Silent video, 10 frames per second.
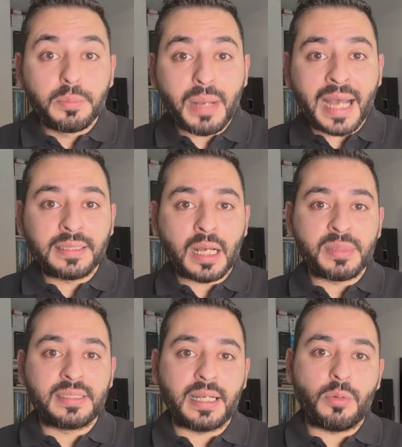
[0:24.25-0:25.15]
بعد
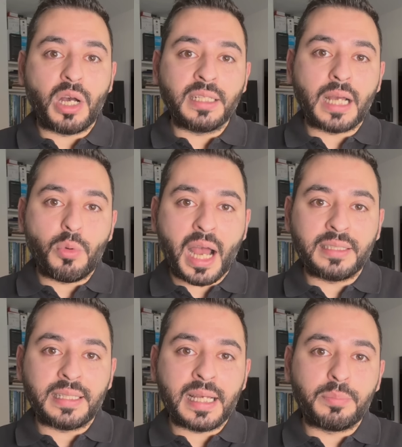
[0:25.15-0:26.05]
خمس سنوات أو
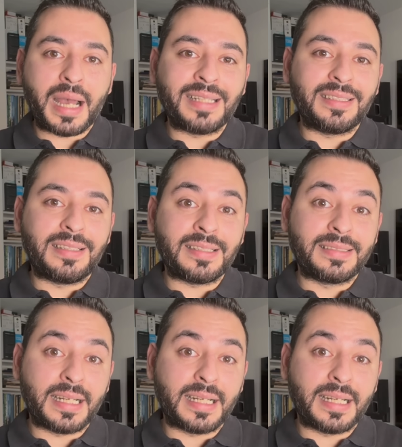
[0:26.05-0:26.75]
حتى بعد ثلاث